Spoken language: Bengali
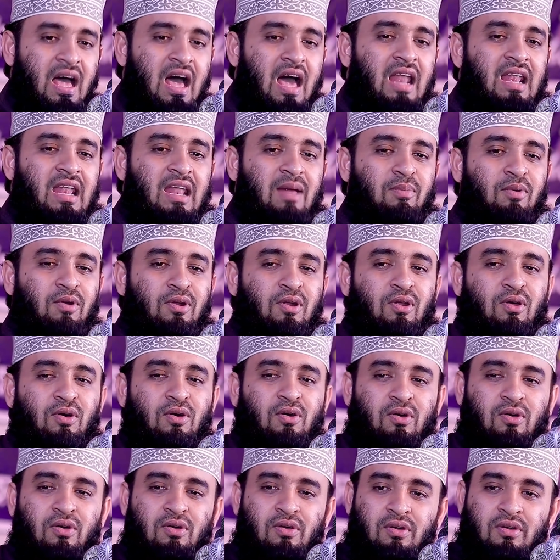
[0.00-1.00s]
আল্লাহ বলল
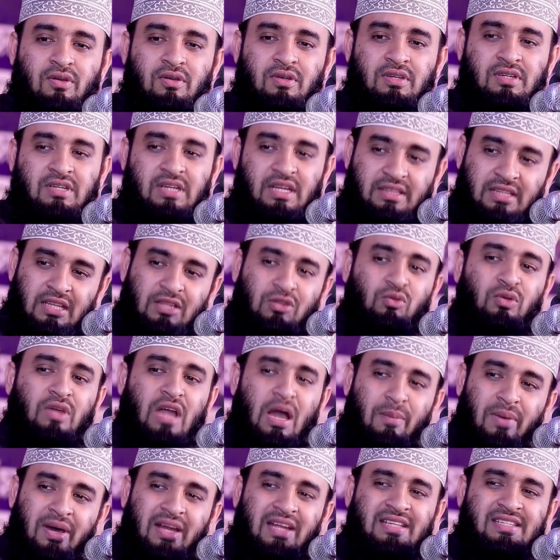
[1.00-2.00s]
শয়তান তুই
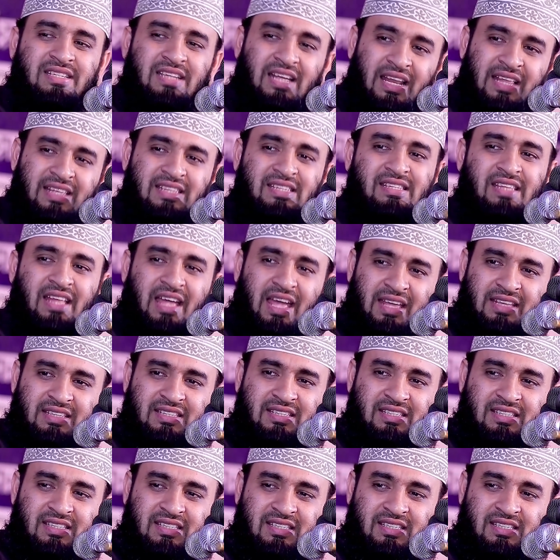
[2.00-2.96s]
আমারে চ্যালেঞ্জ দেস